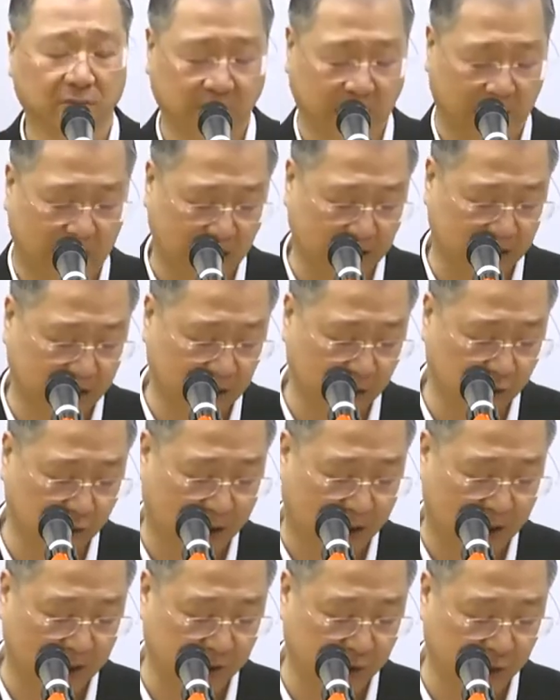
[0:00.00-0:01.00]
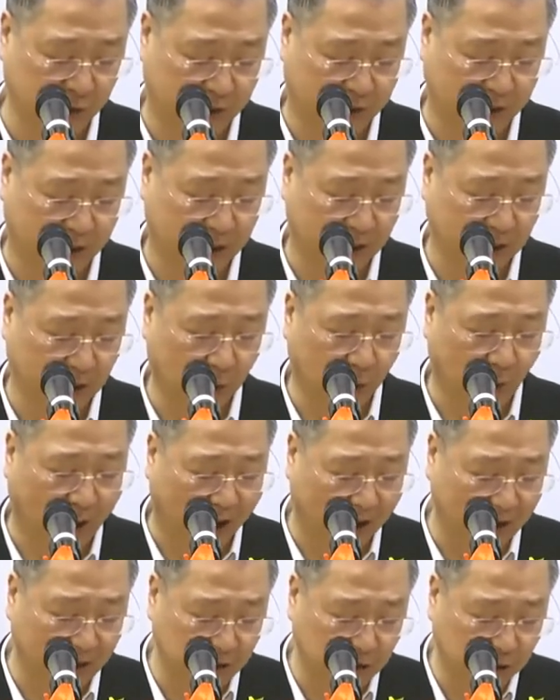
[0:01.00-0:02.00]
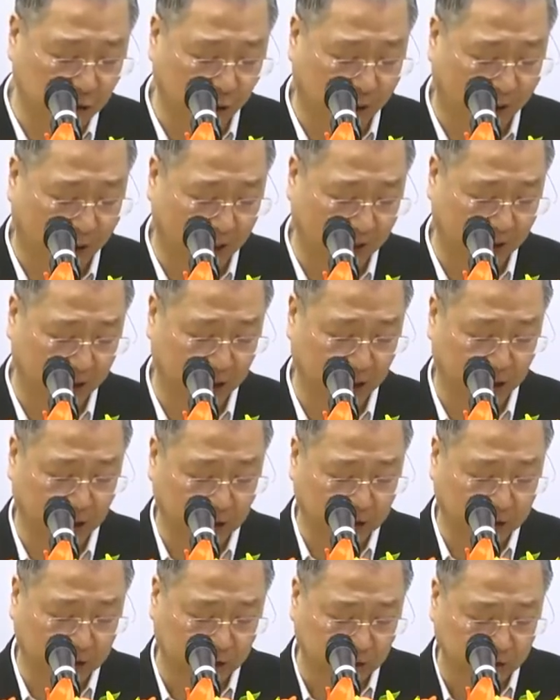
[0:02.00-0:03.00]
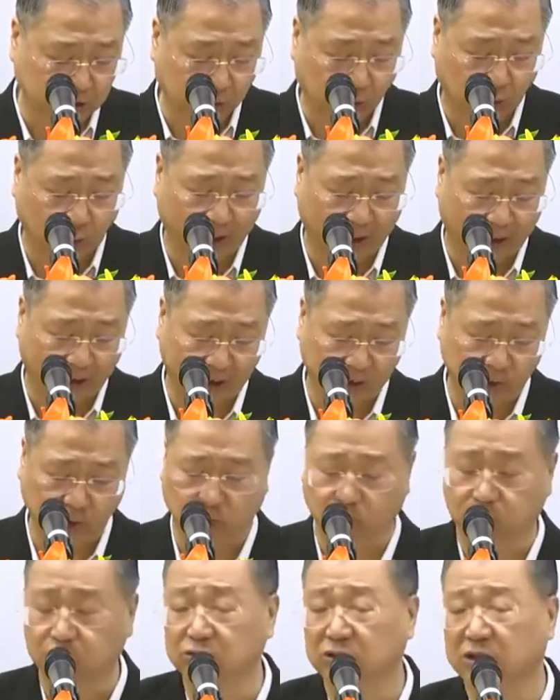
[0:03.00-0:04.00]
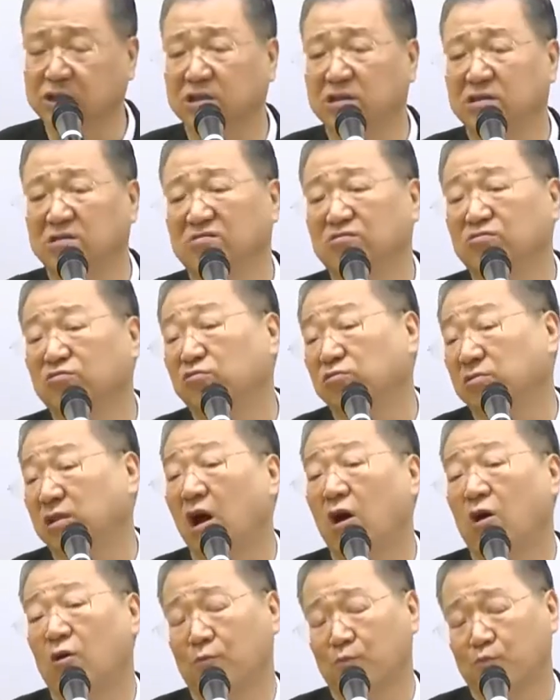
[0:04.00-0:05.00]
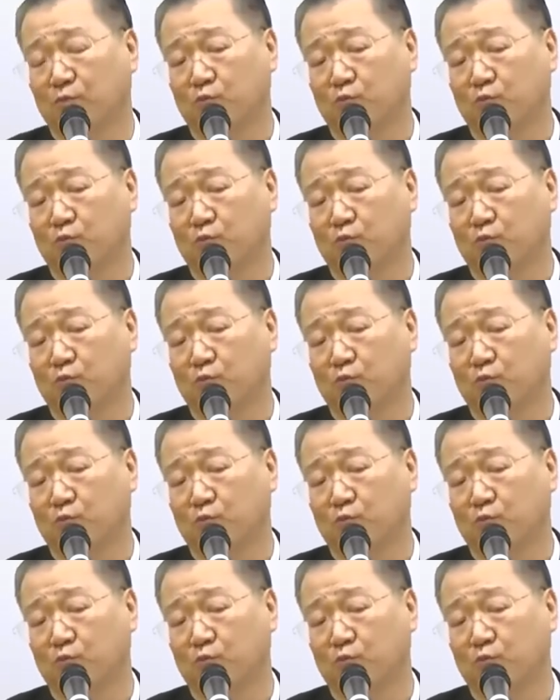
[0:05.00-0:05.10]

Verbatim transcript: 他这个圆觉完全以智慧独自悟道，